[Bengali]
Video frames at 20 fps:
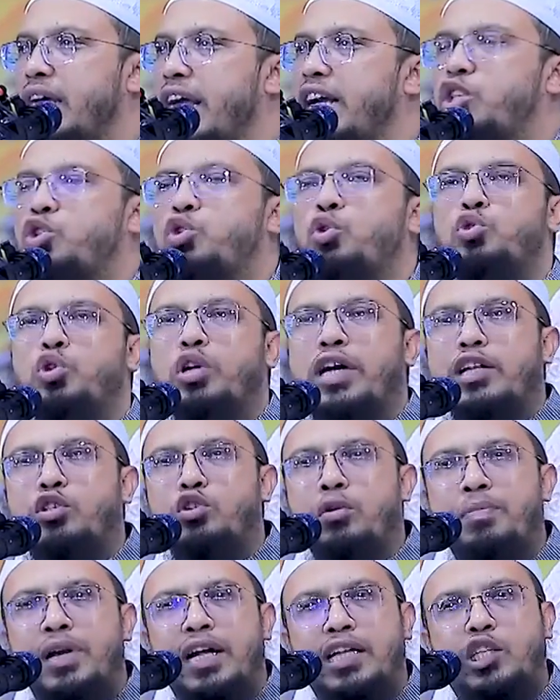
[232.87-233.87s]
এই সুযোগে
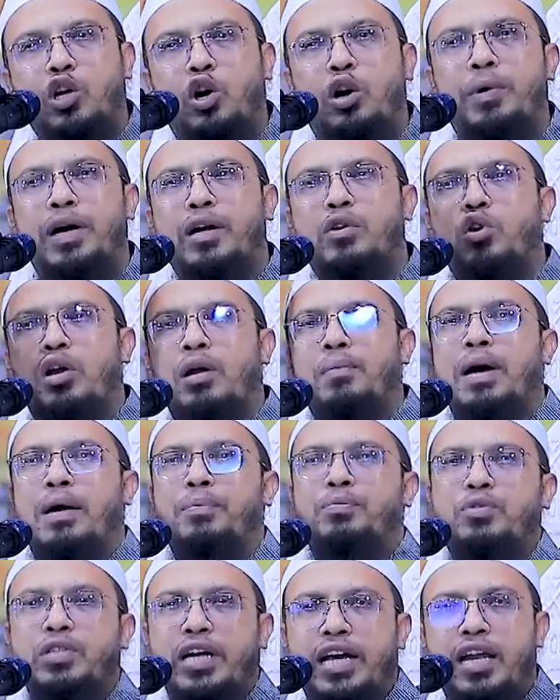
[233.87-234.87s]
তোমরা তবা করে
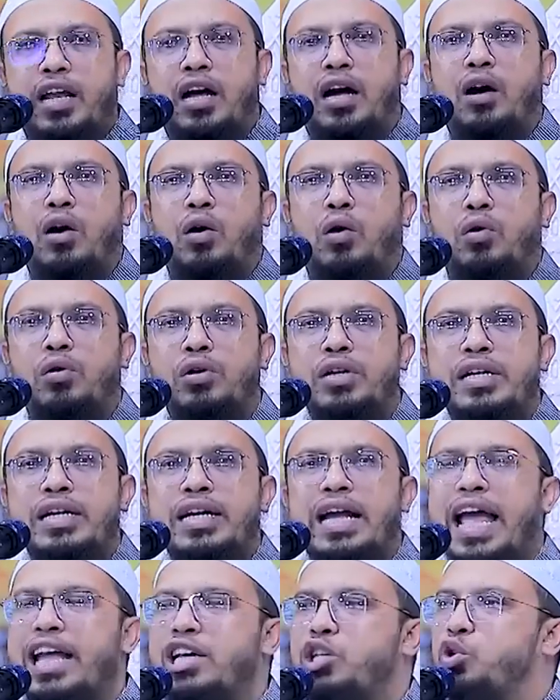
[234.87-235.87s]
মাপ চেয়ে নাও
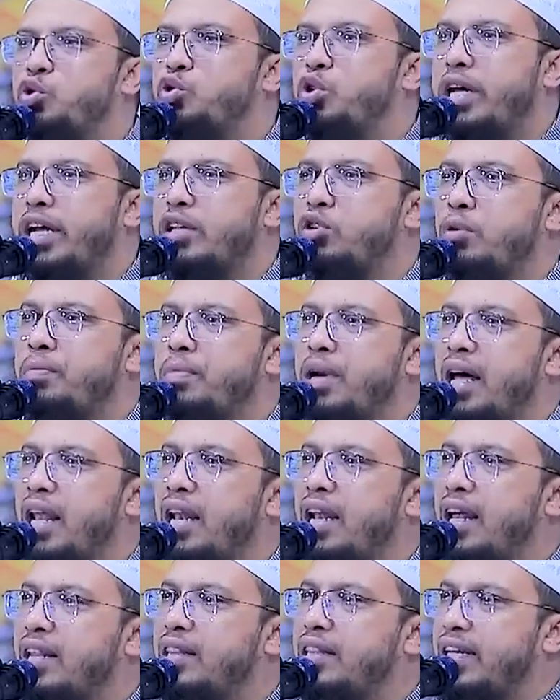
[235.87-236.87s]
এই সুযোগে তোমরা
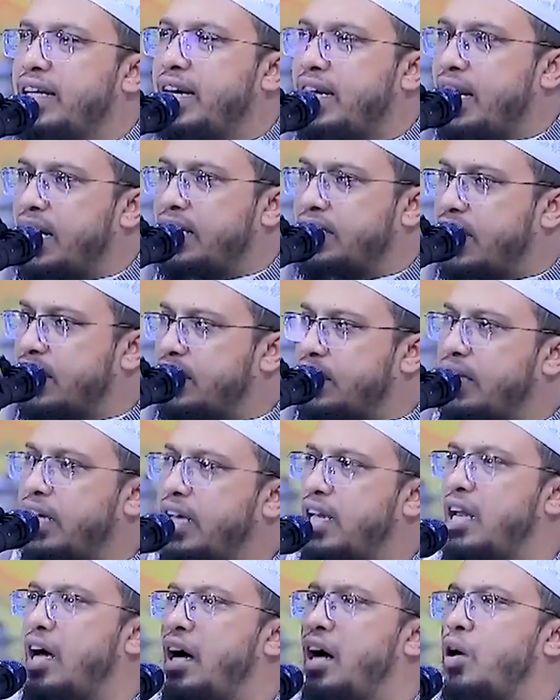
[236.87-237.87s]
আল্লাহর থেকে নাজাত
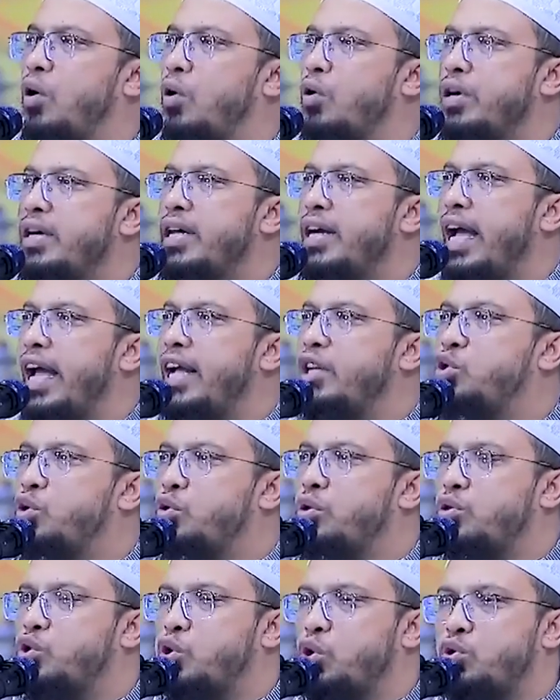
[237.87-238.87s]
নিয়ে নাও এই চোখ
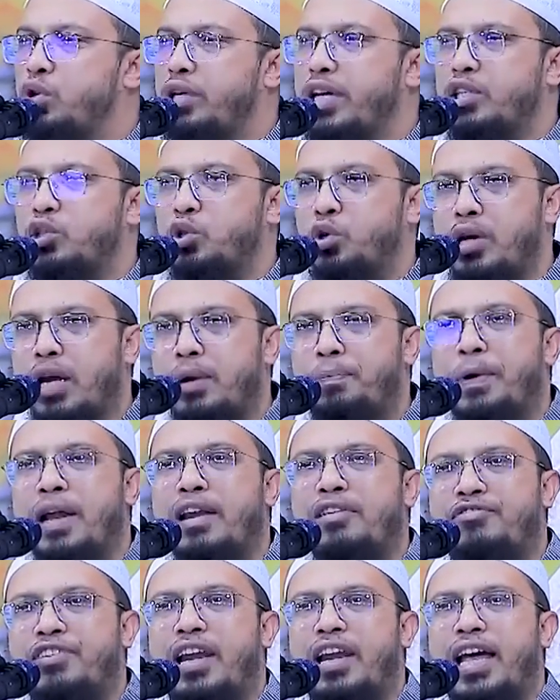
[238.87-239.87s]
সুযোগে চোখের
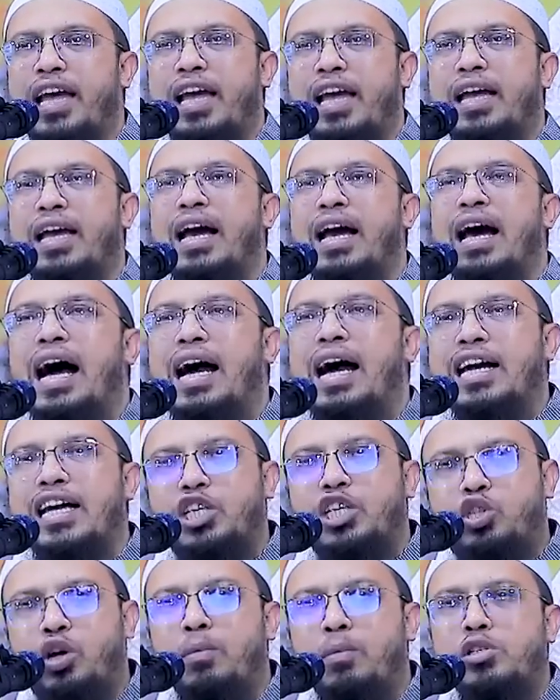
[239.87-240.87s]
পানি ফেলে
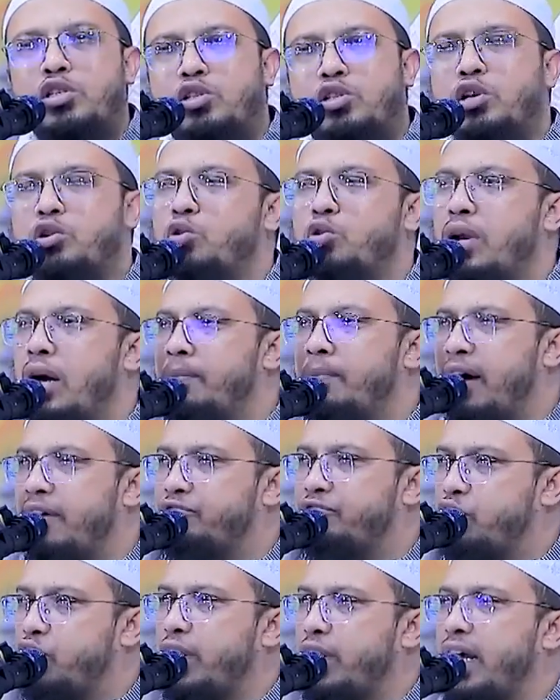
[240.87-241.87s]
আগের সমস্ত গুণা
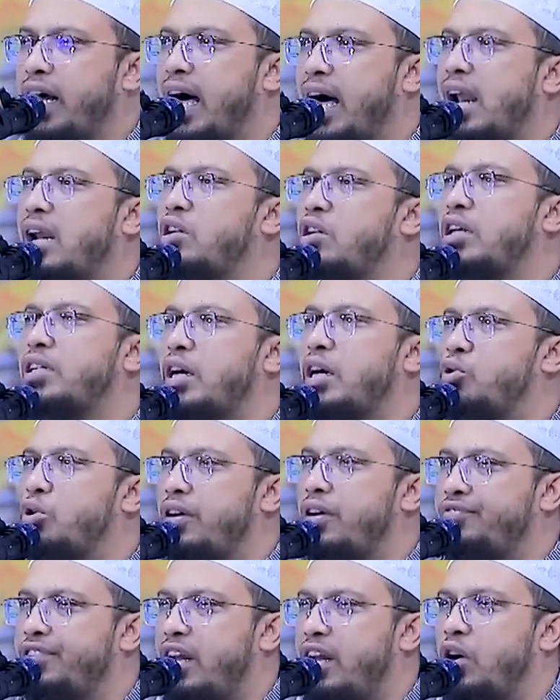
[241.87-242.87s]
মাফ করে হালখাতা
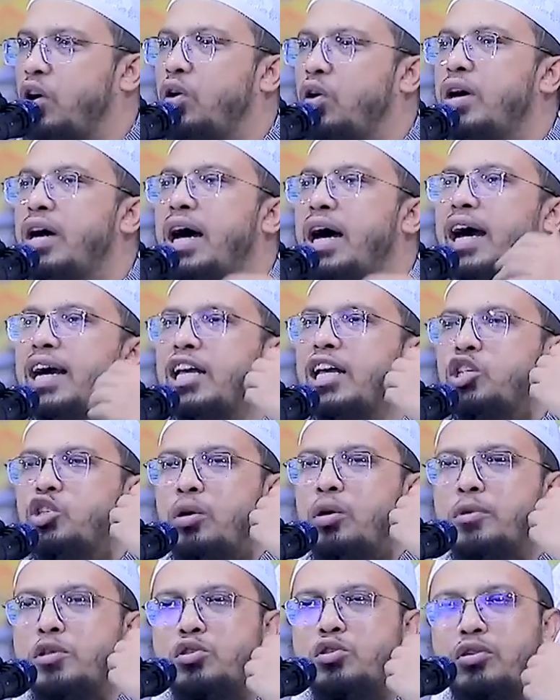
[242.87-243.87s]
করে ফেলো আগের
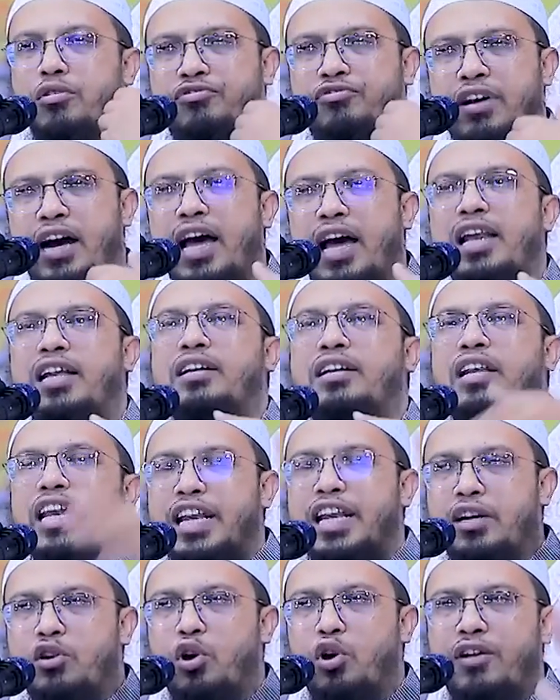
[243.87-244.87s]
সমস্ত ফাইল
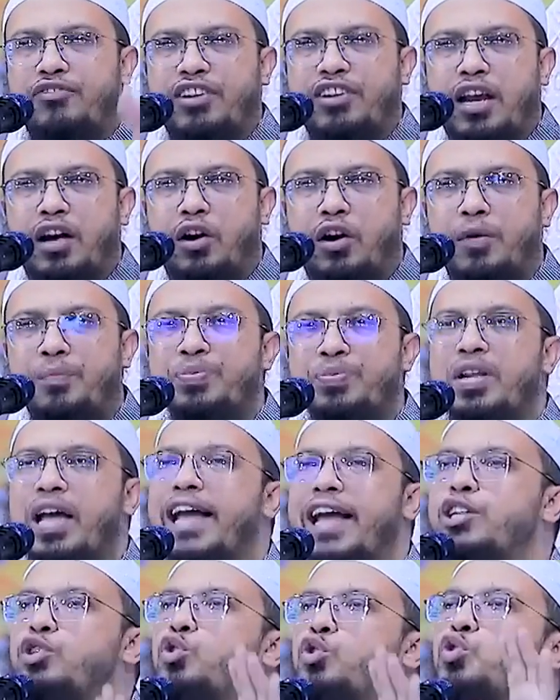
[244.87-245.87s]
ক্লিন করে ফেলো
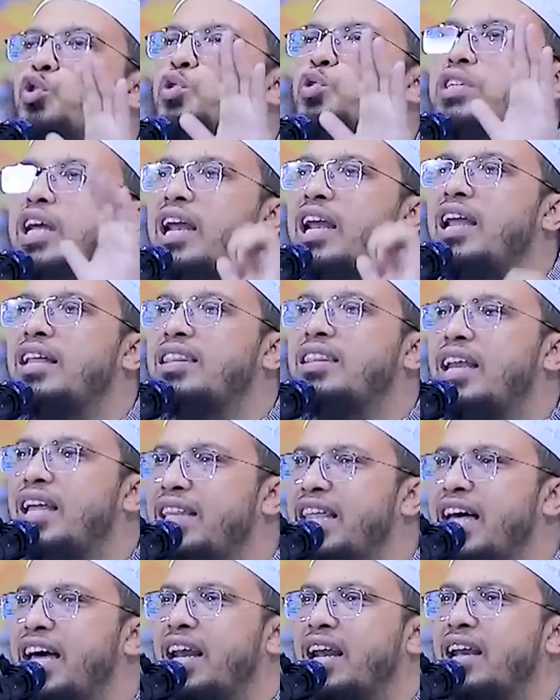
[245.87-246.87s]
এই সুযোগটা আল্লাহ
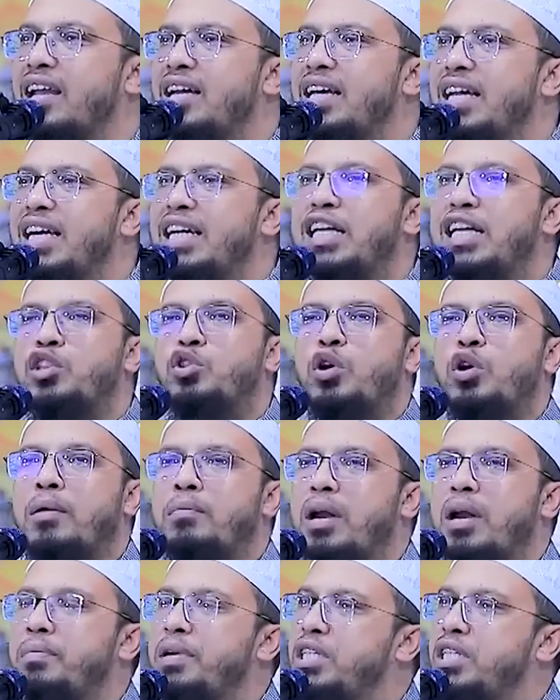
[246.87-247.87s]
তালা দেন কিন্তু
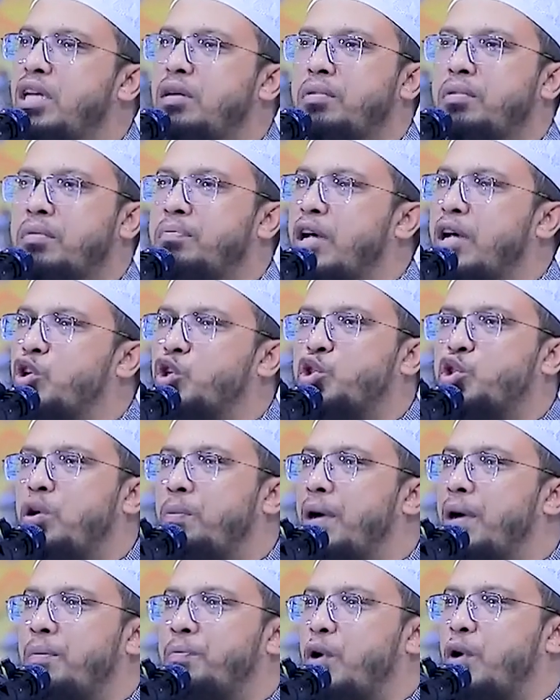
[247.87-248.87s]
আমরা বেশিরভাগ মানুষ
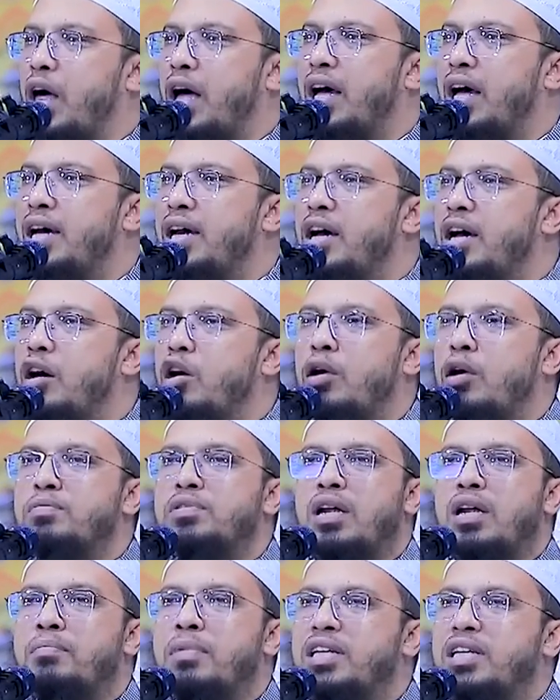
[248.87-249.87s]
কপাল পড়া
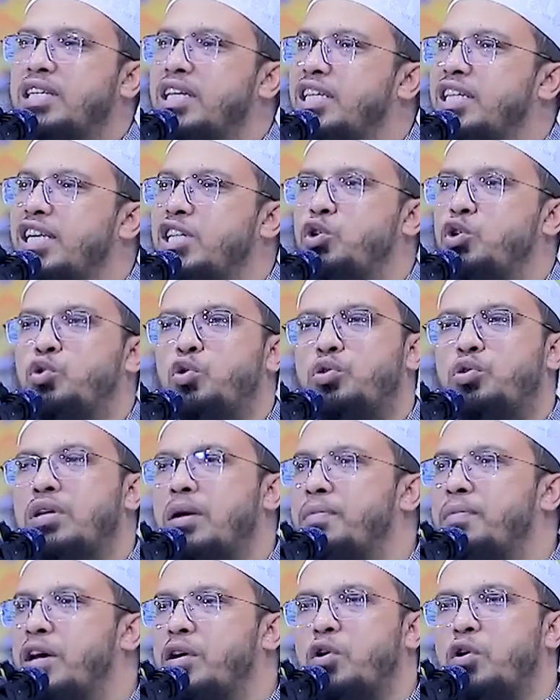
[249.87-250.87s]
রমজান মাসে সেই সুযোগটা
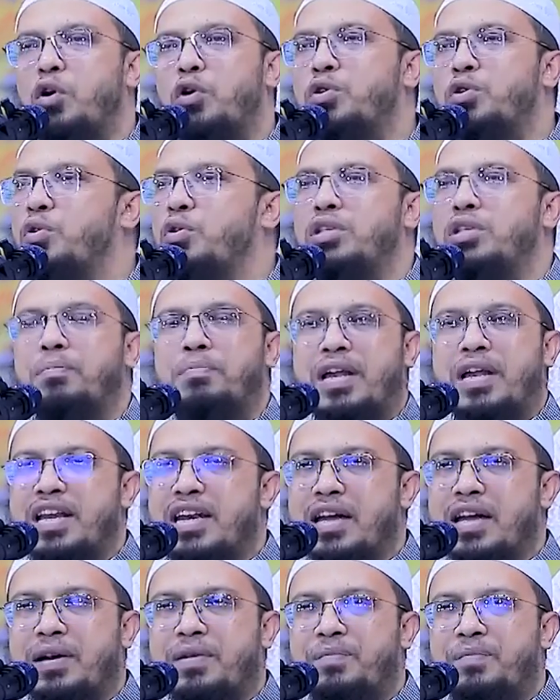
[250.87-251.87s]
আমরা গ্রহণ করতে পারি
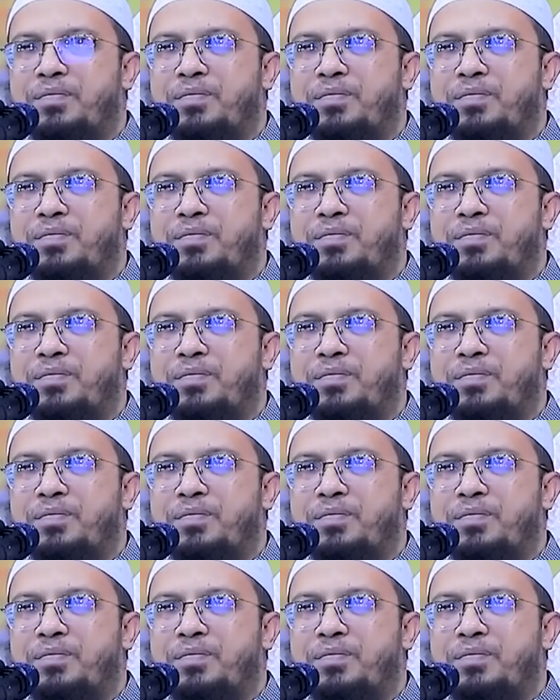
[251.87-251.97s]
না